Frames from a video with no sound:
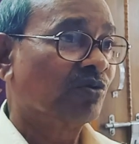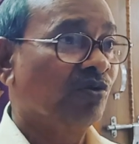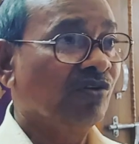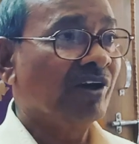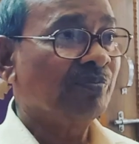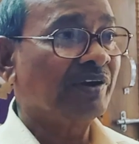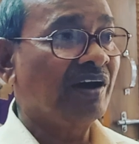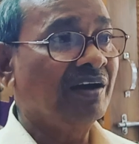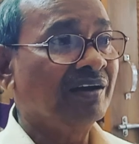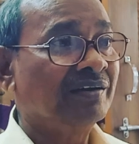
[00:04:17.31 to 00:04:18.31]
కుడివైపున
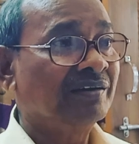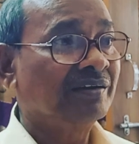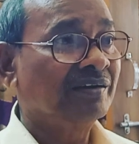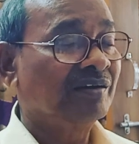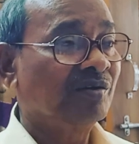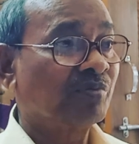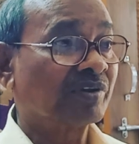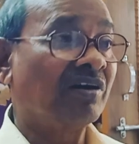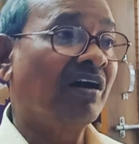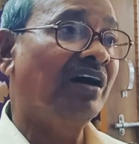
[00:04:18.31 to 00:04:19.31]

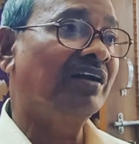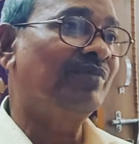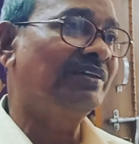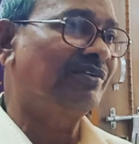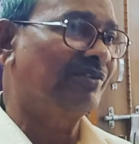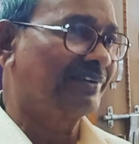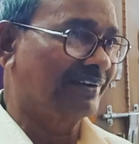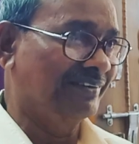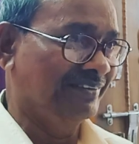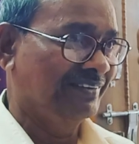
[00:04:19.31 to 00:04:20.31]
ప్రధానమంత్రి
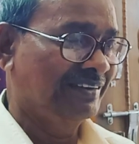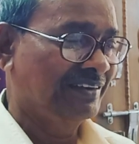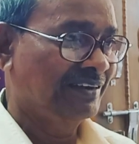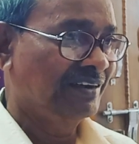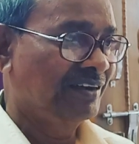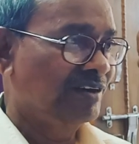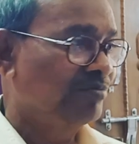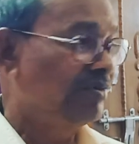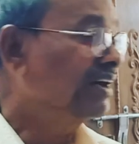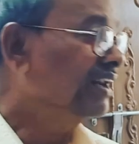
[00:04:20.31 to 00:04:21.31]
ఉంటాడు
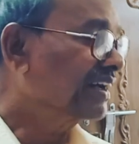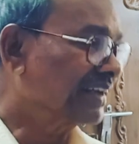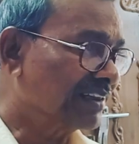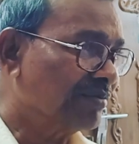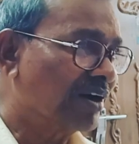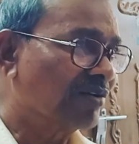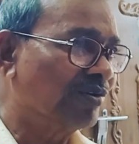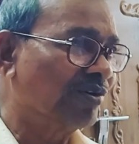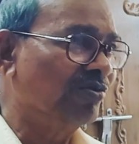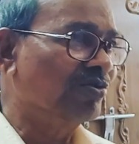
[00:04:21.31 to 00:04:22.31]
మిగిలిన క్రింద
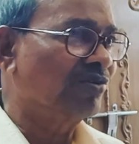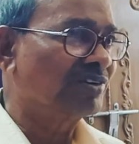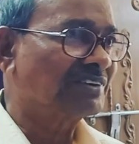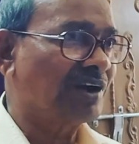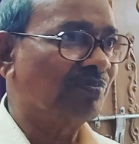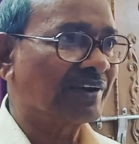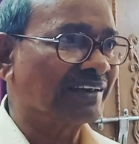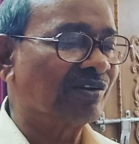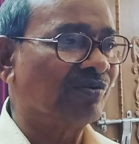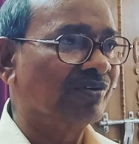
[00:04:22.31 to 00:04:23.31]
భాగంలో ఇంకో స్టెప్
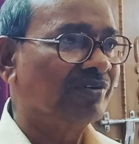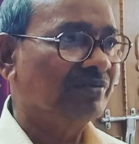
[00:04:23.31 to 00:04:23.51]
కిందలో